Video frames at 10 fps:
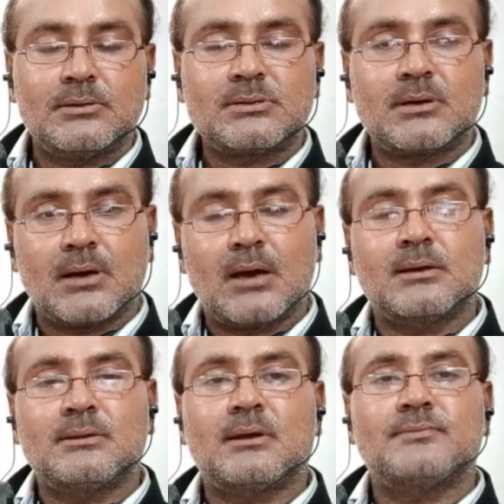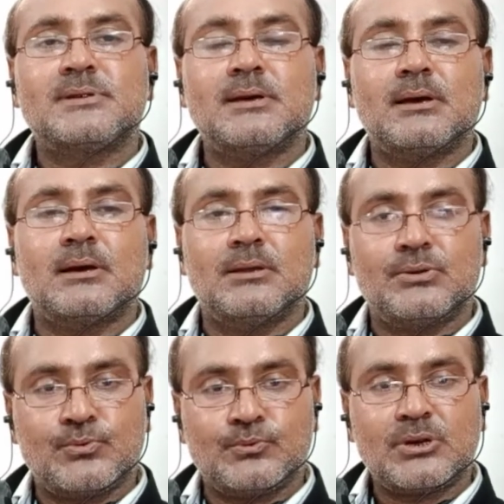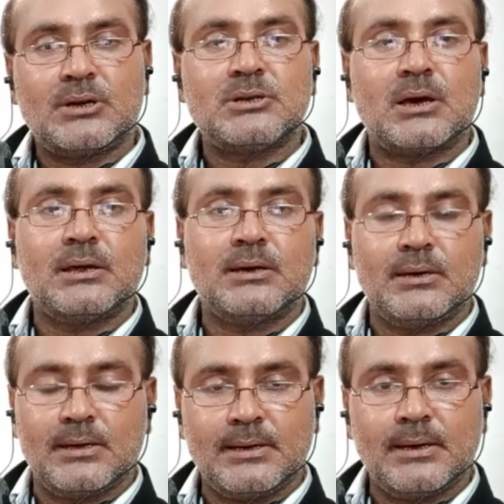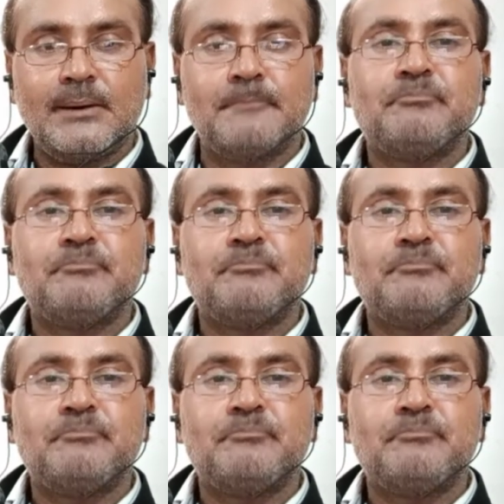सरकार की तरफ से अधिसूचना जारी की गई है